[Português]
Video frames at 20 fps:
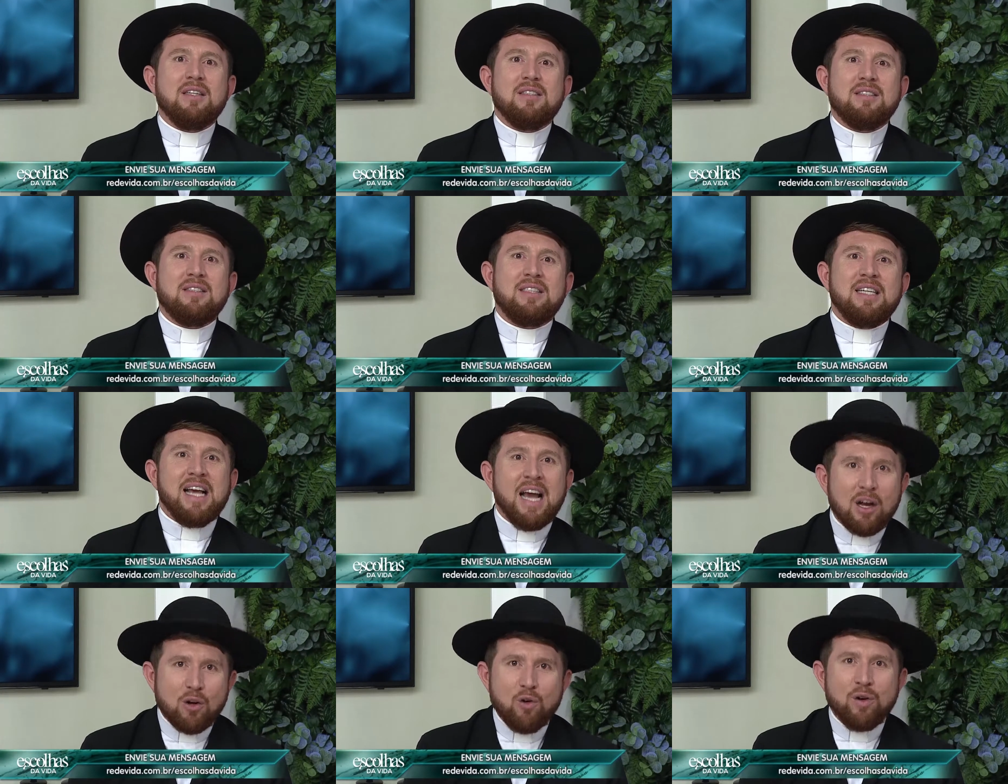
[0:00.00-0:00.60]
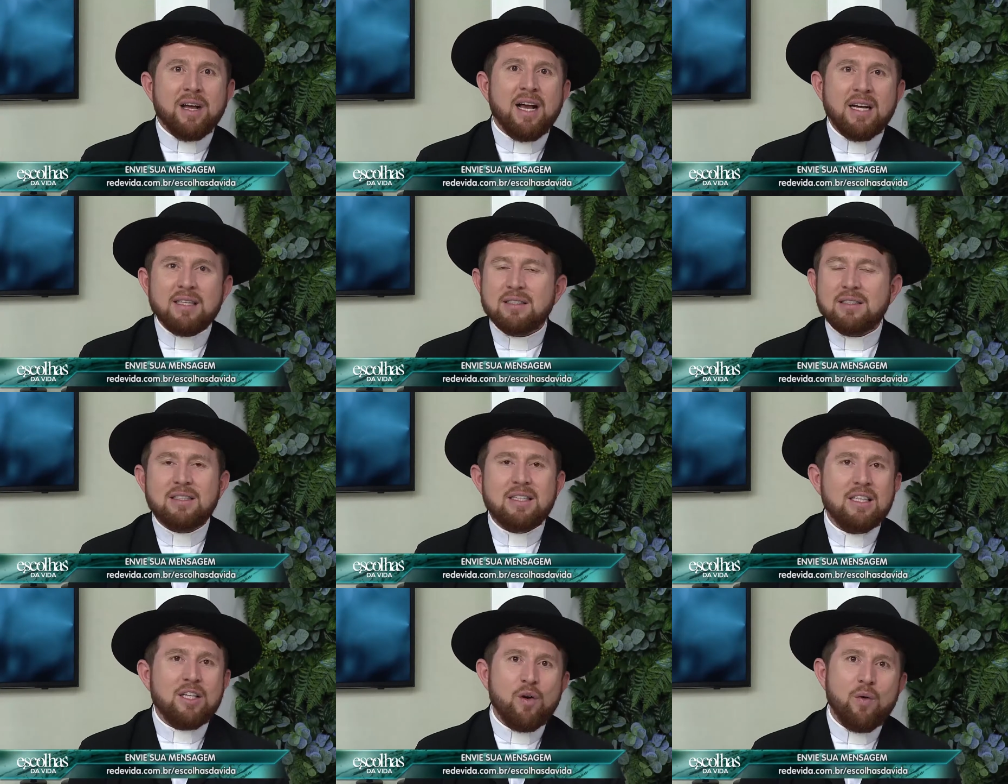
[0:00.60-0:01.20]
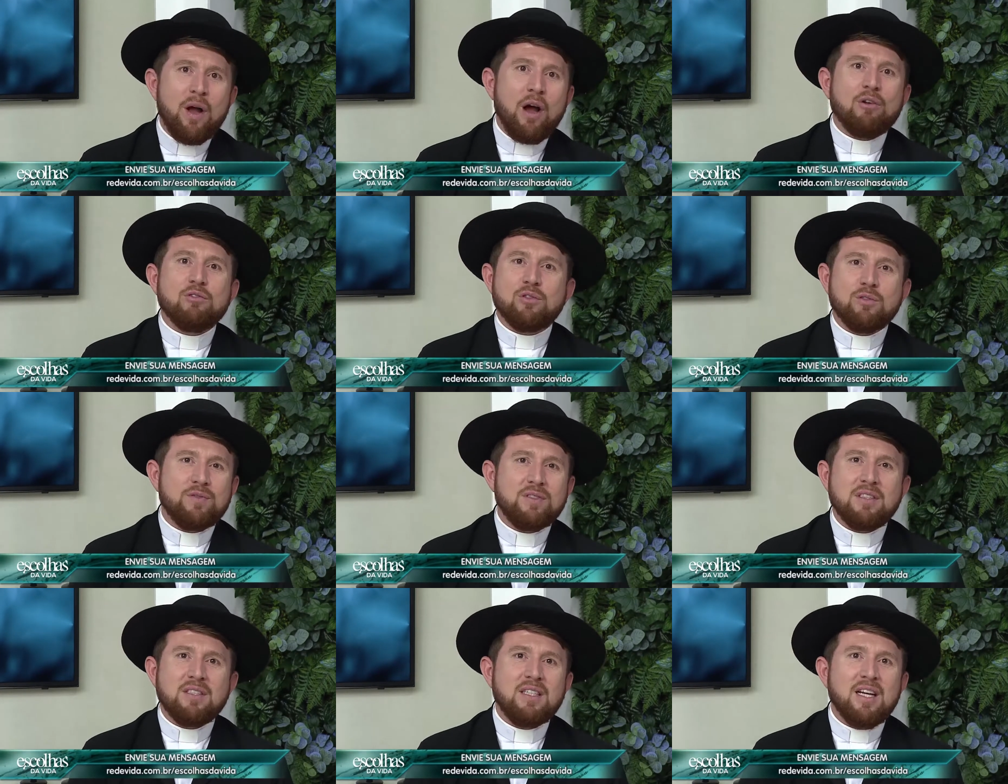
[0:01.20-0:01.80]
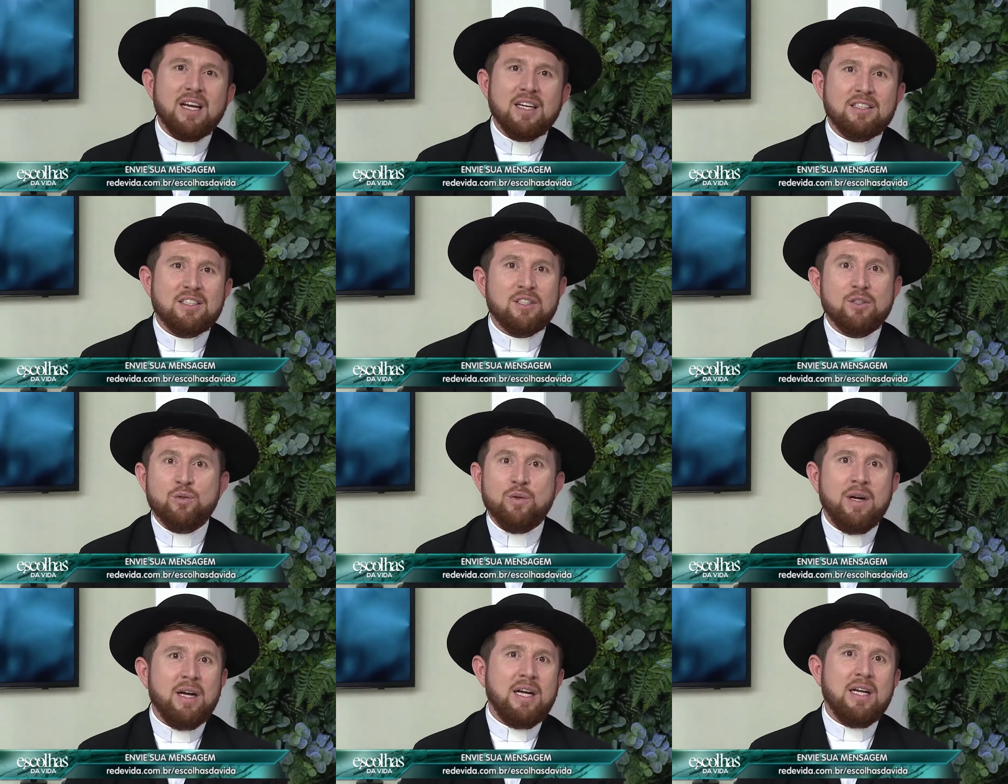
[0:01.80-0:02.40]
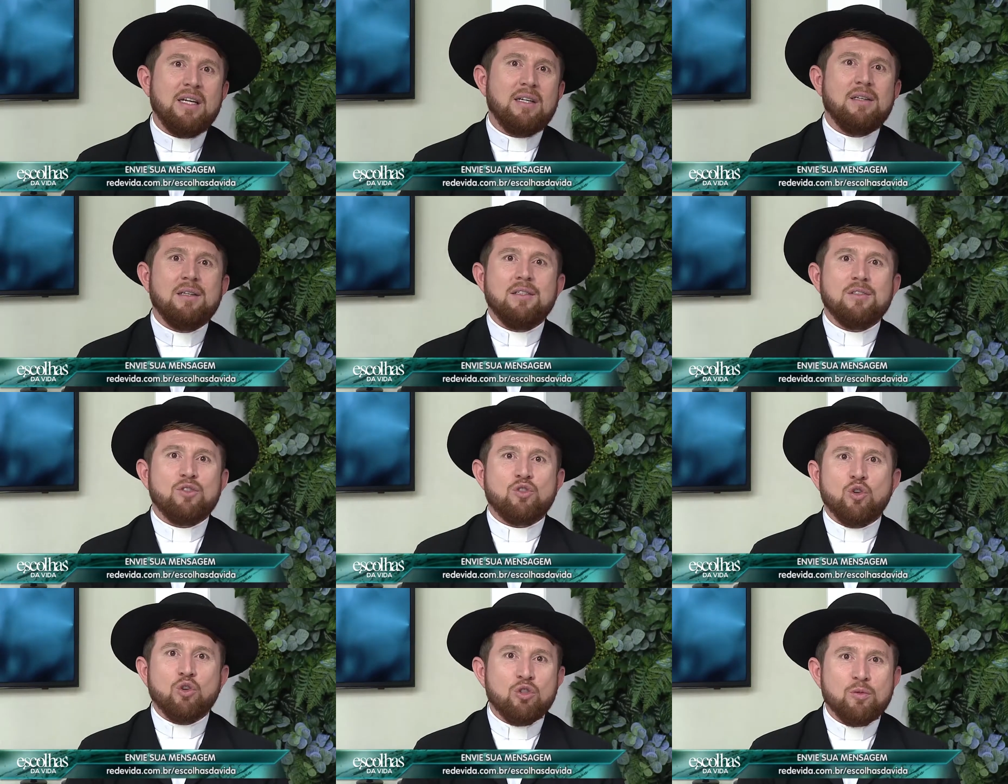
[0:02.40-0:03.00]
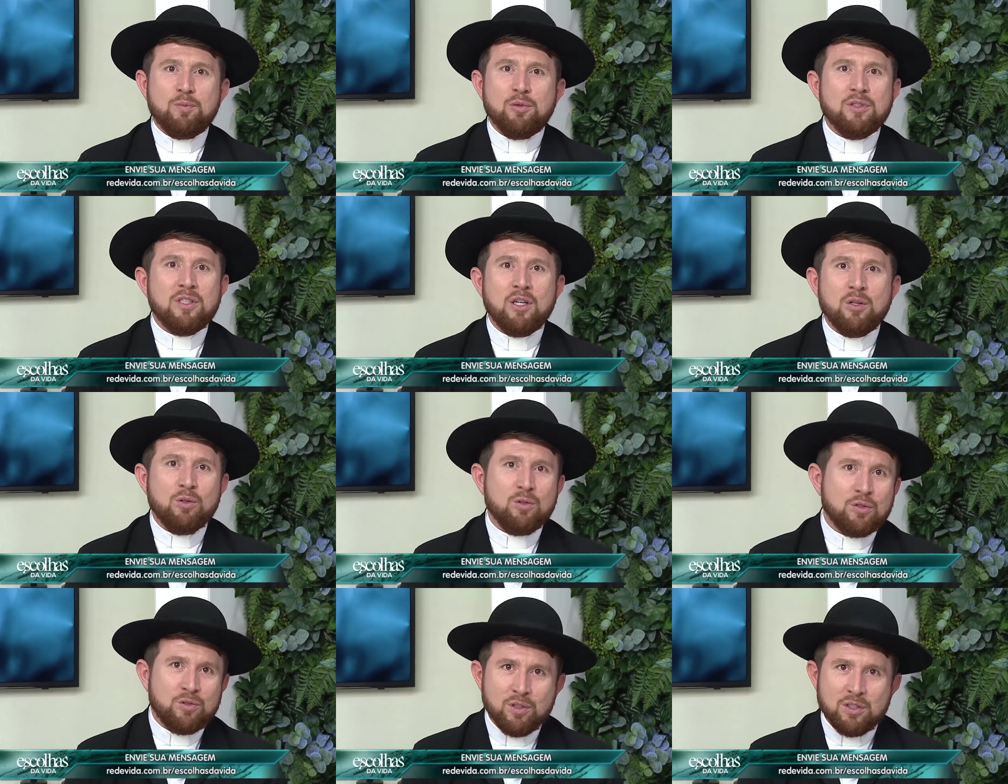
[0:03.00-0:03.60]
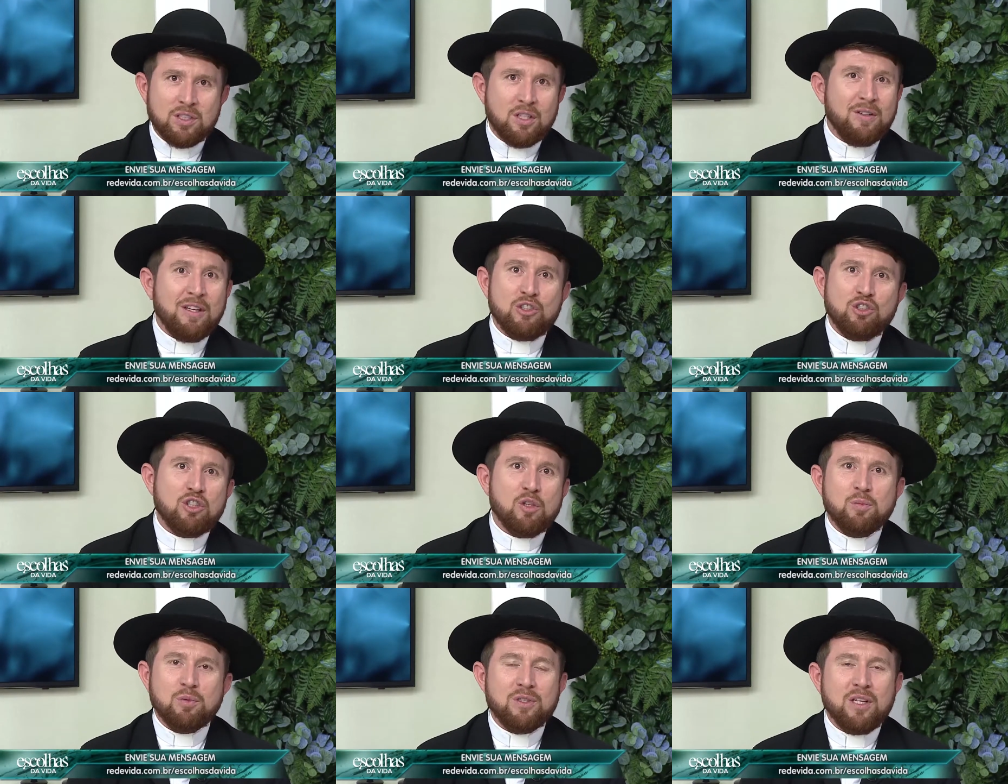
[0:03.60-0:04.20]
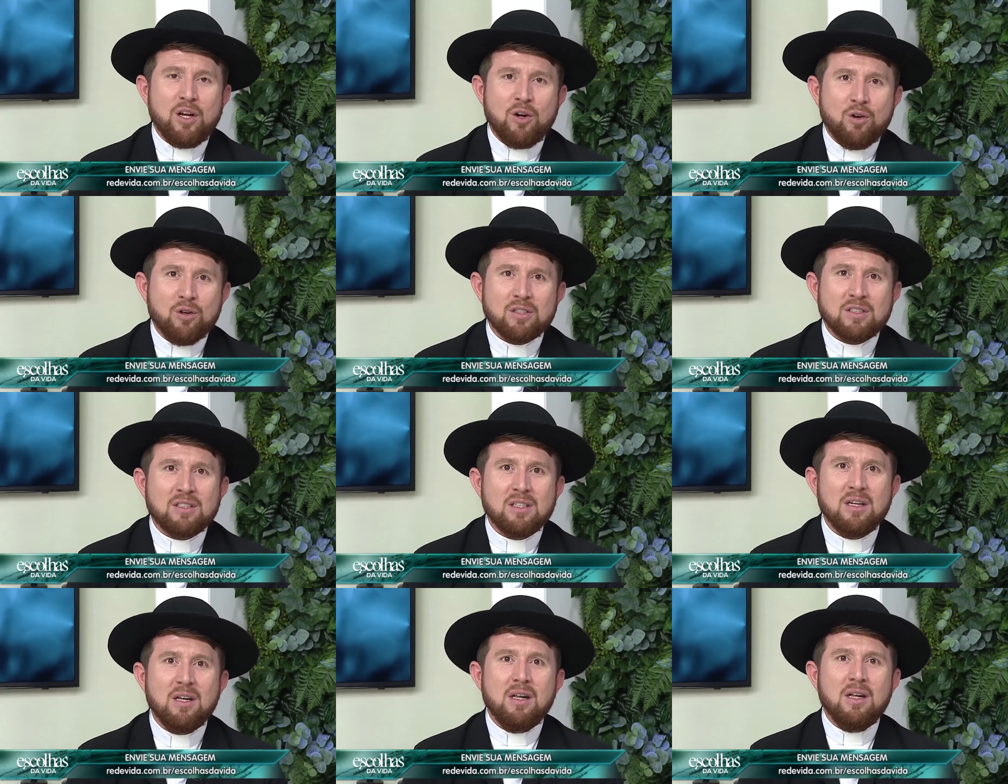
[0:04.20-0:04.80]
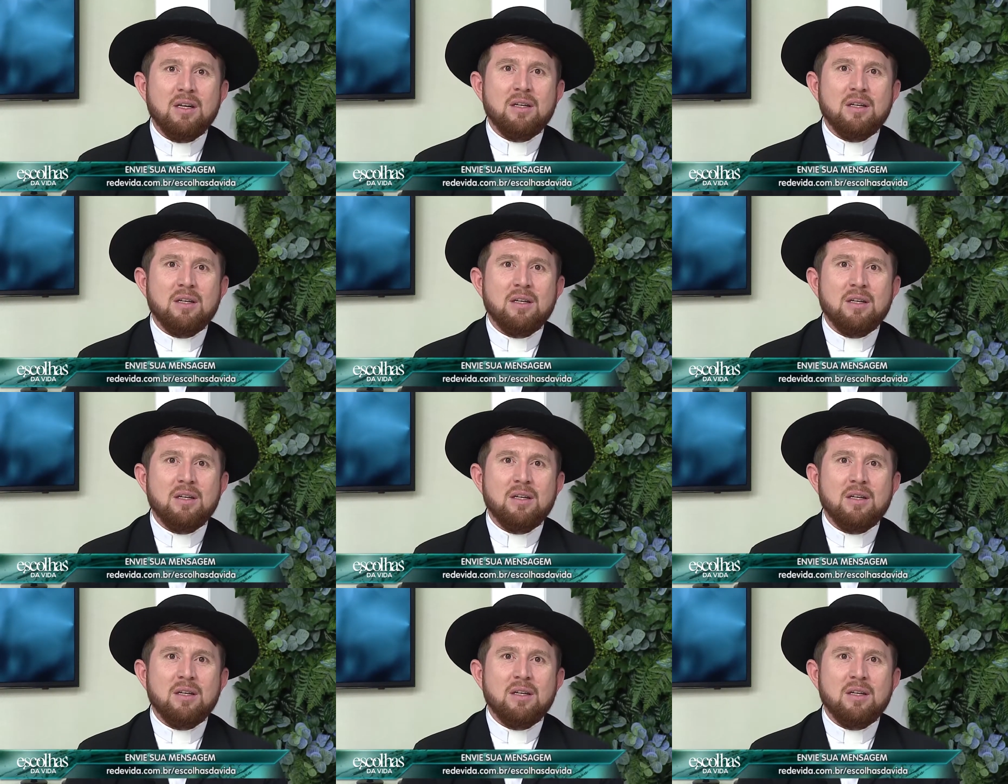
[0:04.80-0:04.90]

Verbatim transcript: se reconhece que não é autossuficiente, que não é todo-poderoso, você não é toda-poderosa.